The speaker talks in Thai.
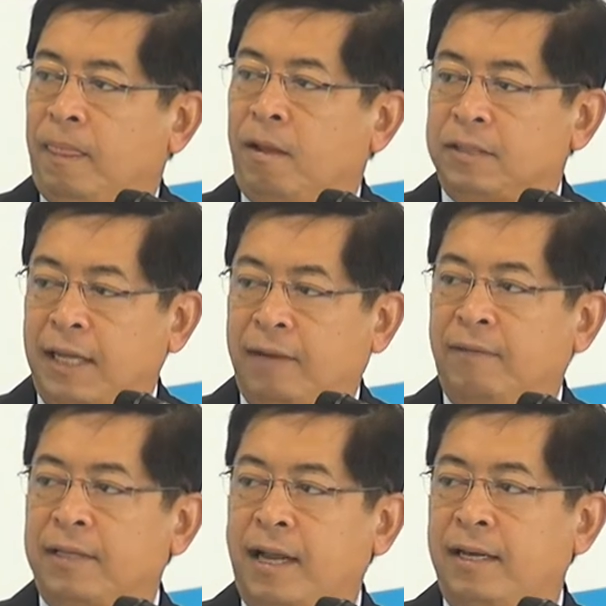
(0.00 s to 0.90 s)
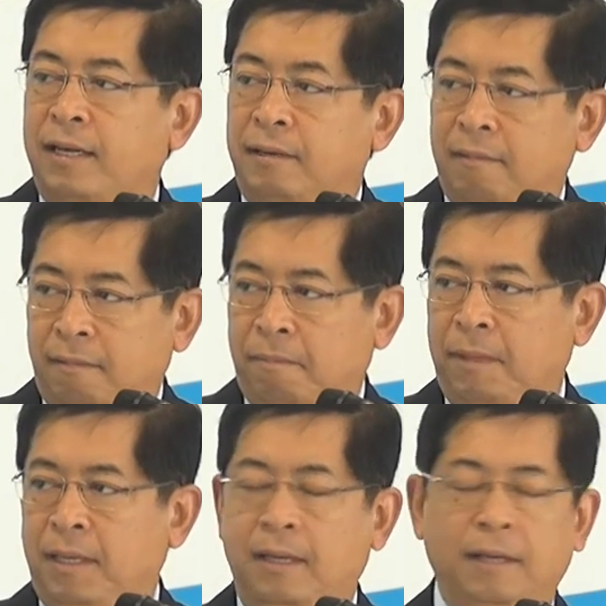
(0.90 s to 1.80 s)
ก็จะเห็นว่าท่าน
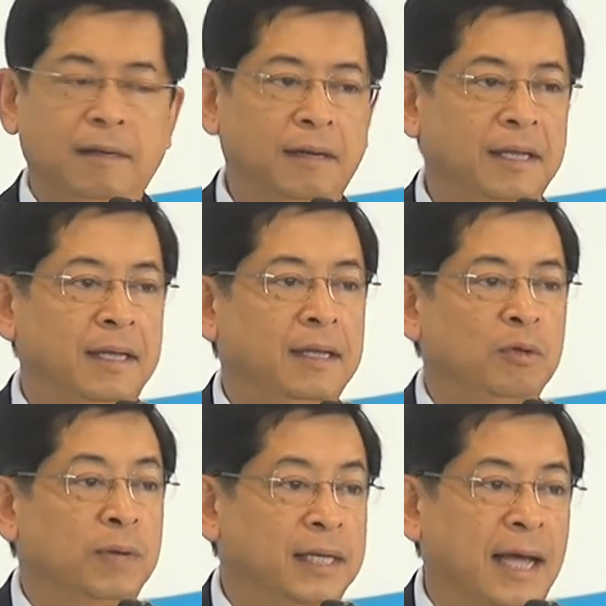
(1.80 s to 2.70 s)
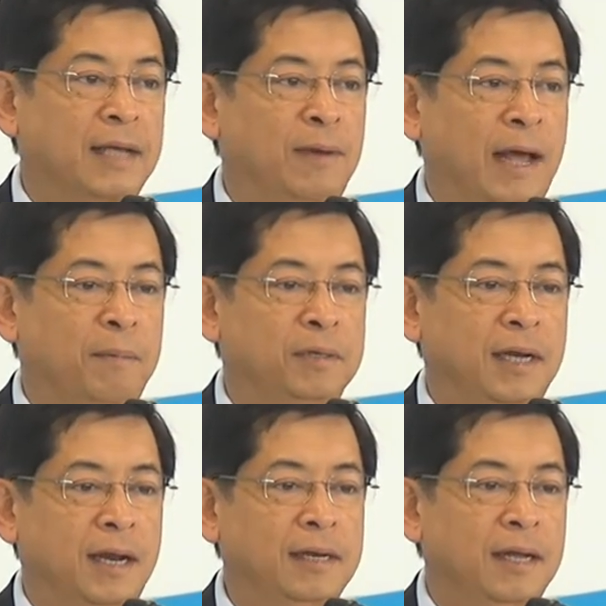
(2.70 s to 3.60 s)
มีเรื่องนี้อยู่ในใจอยู่แล้วเพราะ
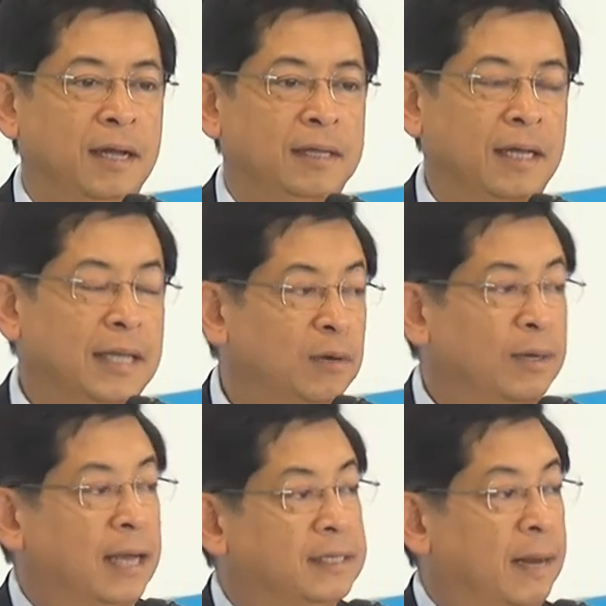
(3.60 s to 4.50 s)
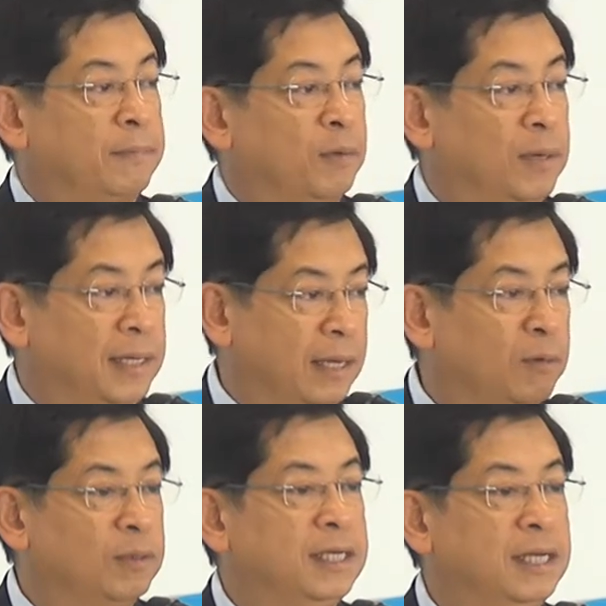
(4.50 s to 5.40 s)
ฉะนั้นถ้าท่านต้องการสนับสนุนเรื่องเทค
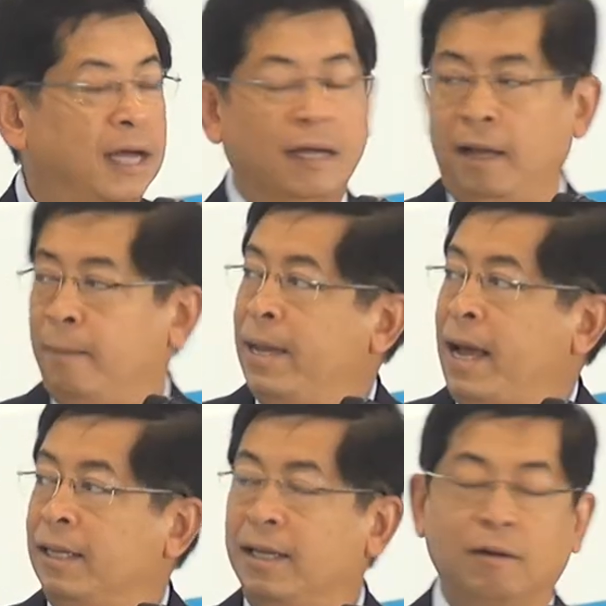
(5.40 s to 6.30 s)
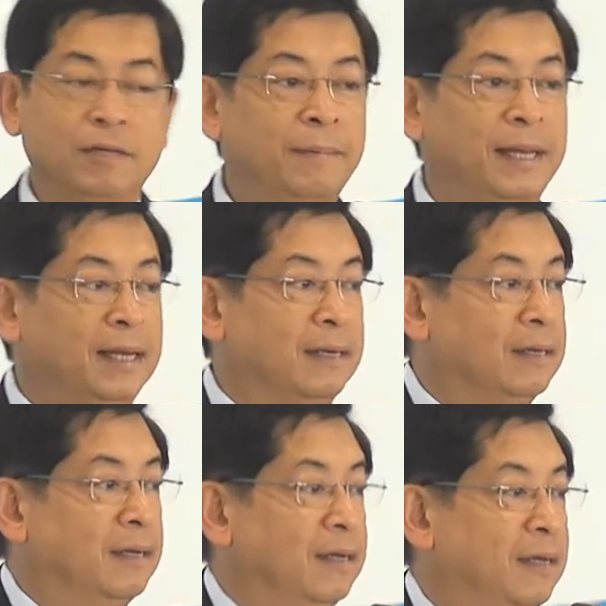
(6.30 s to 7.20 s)
โนโลยีเนี่ยไปหาท่านดรไพลิน
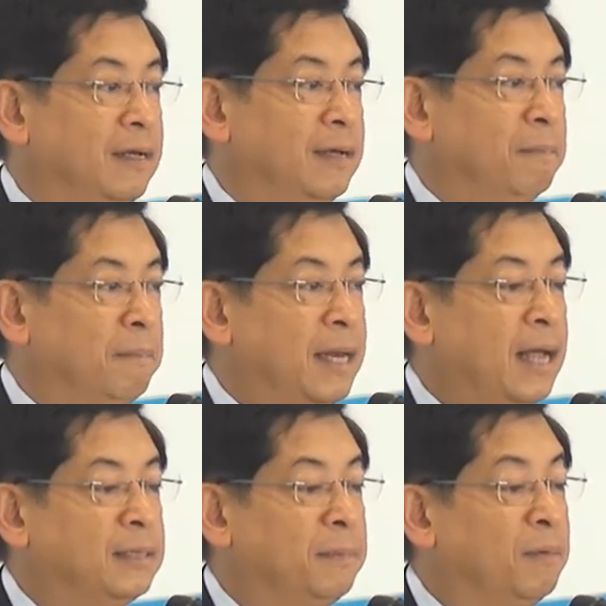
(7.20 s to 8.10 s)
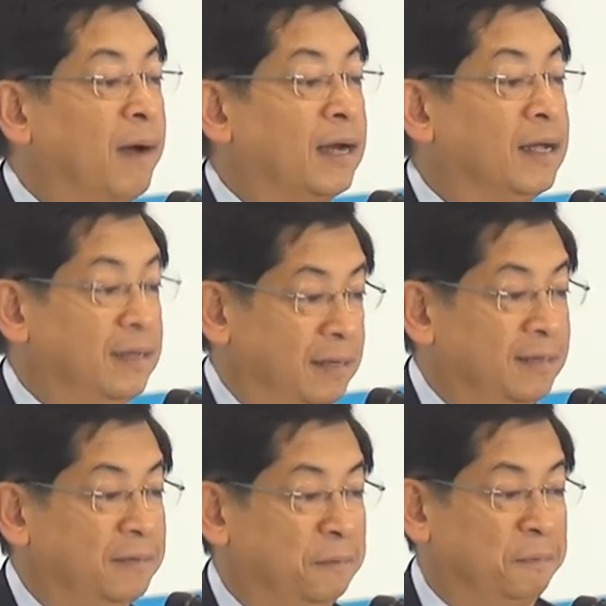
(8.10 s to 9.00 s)
ไม่น่าจะผิดหวัง
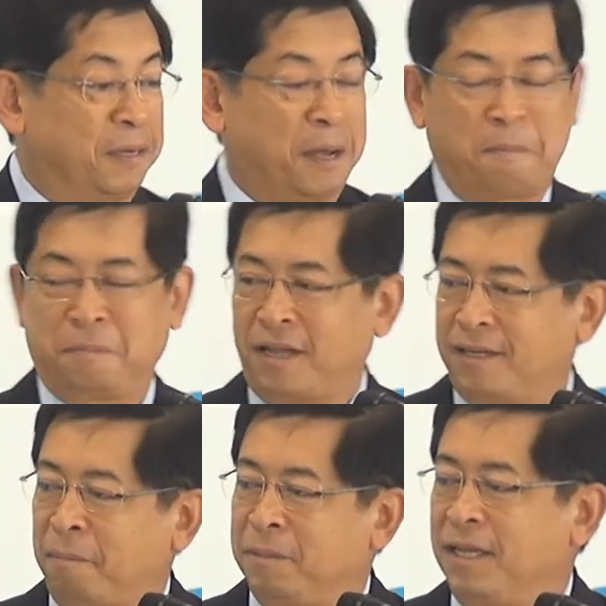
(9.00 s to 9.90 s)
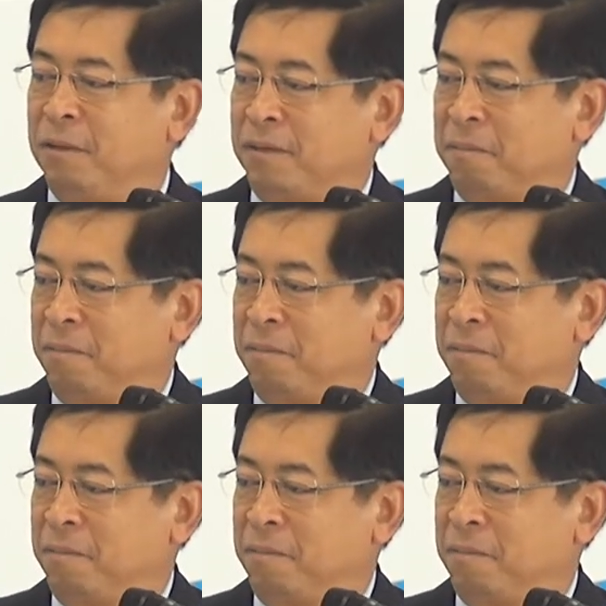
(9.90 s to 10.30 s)
นะครับ ท่านเต็มที่อยู่